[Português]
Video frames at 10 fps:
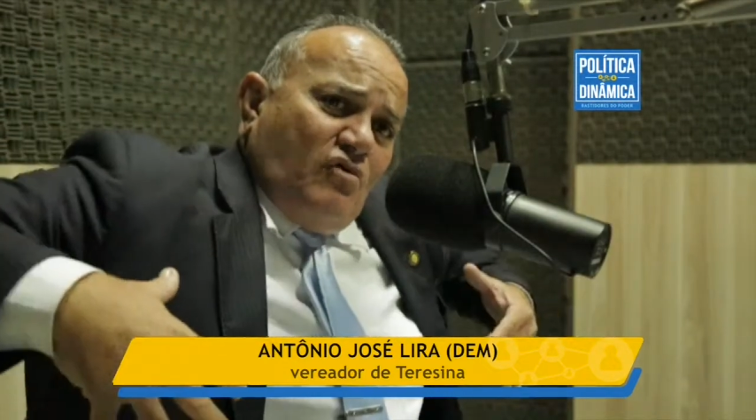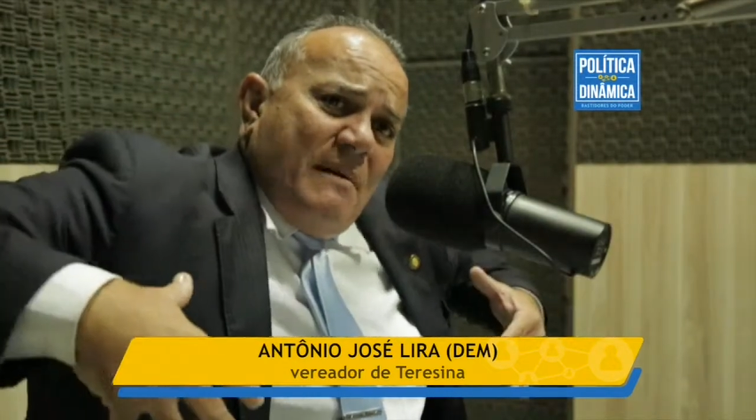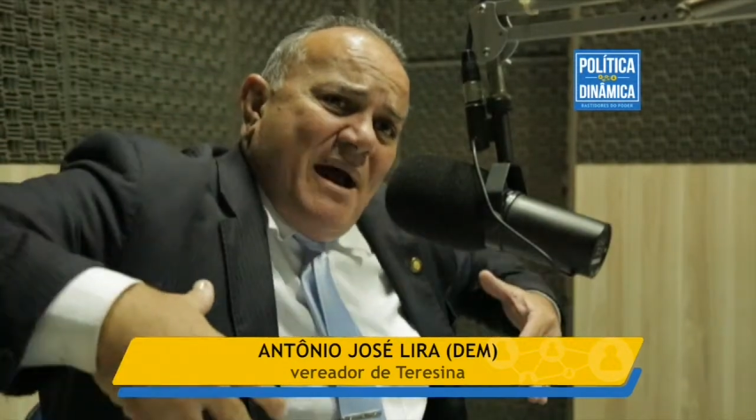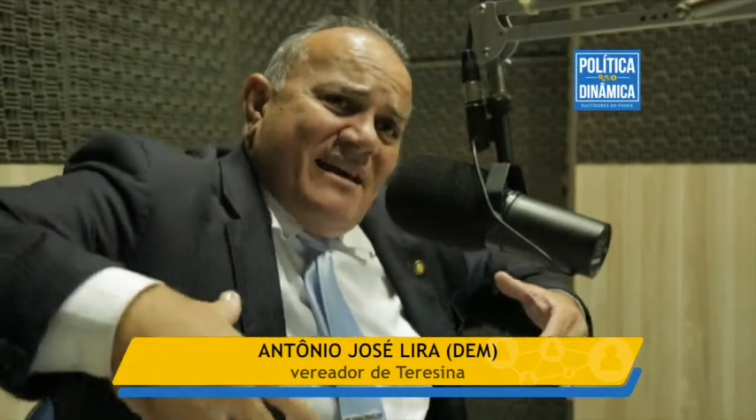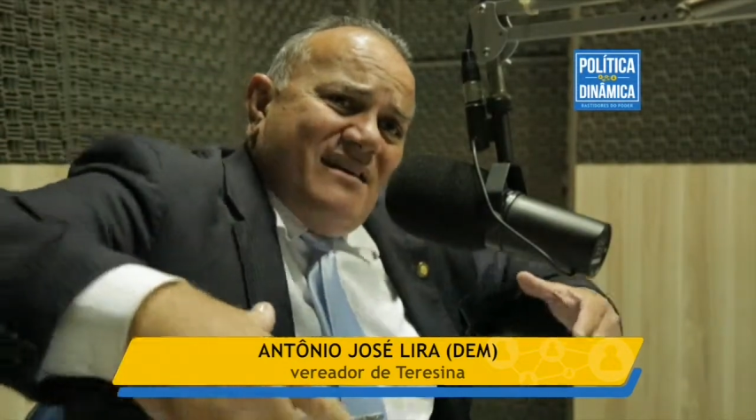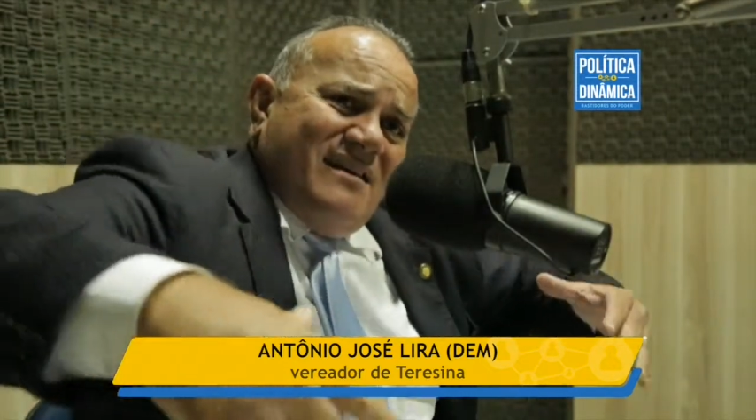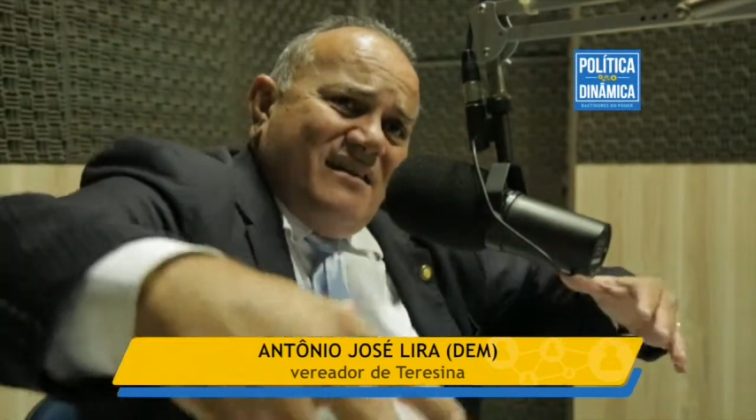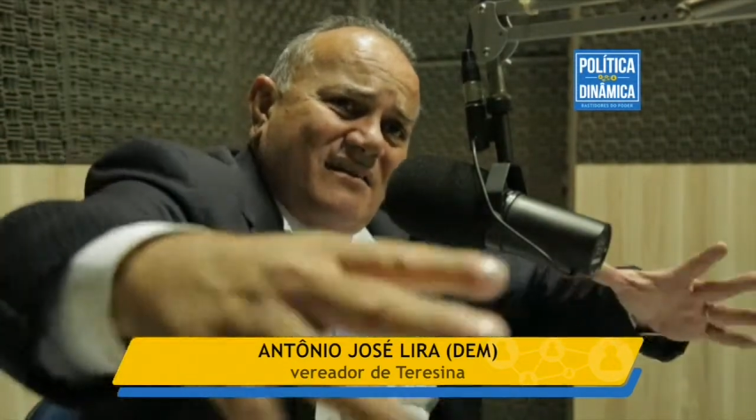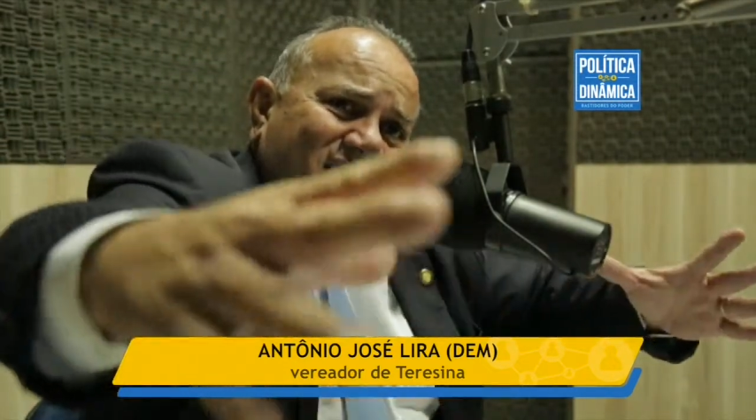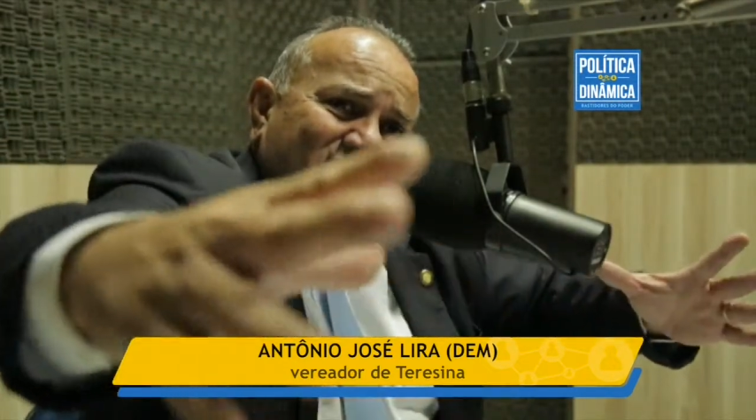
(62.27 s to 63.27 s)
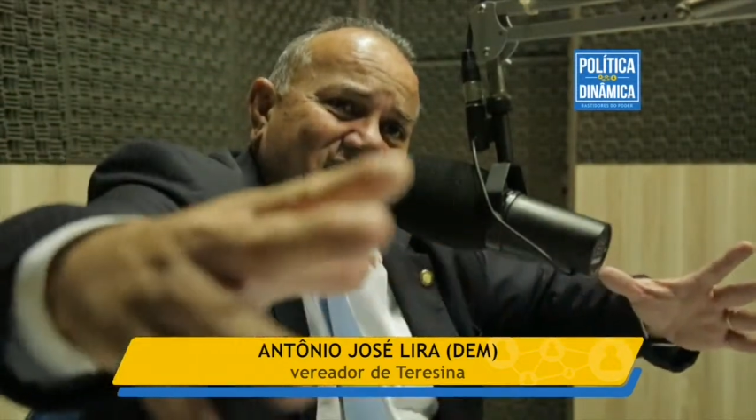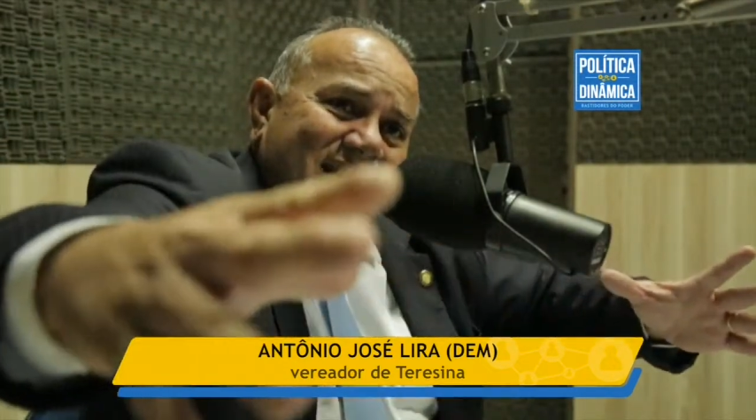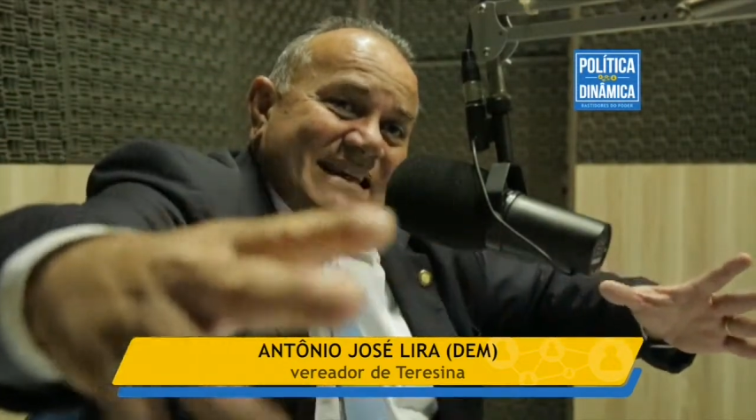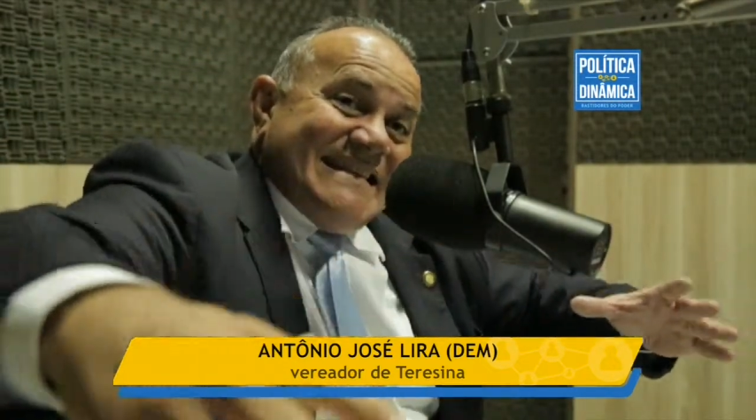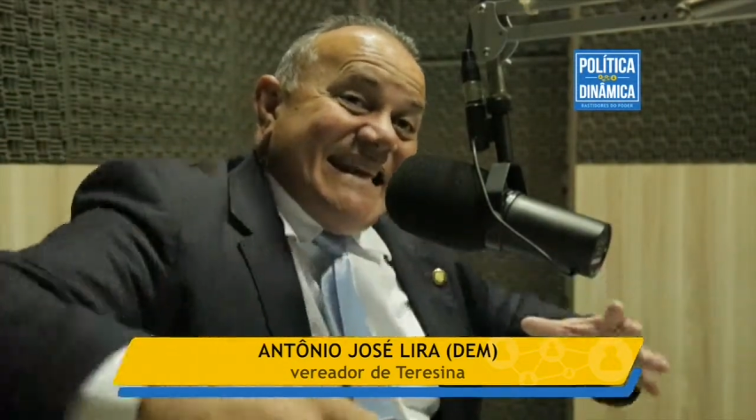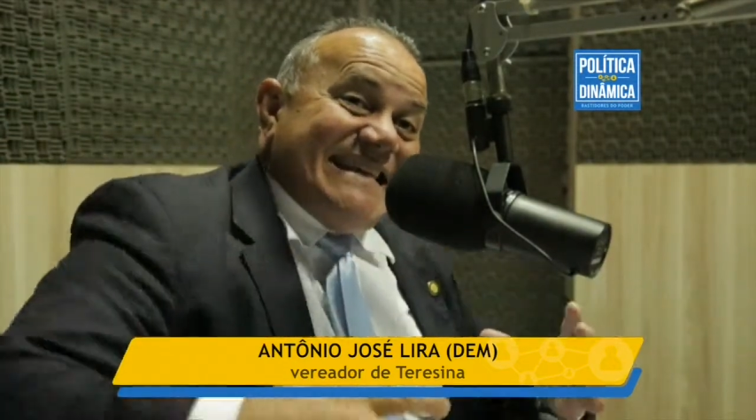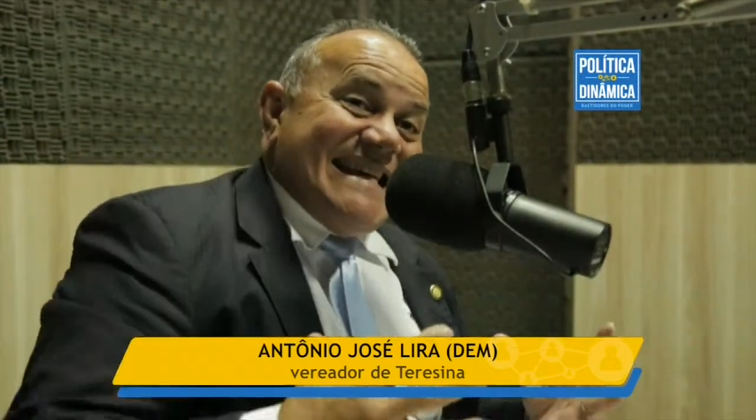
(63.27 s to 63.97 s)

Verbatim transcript: com a barriga. Se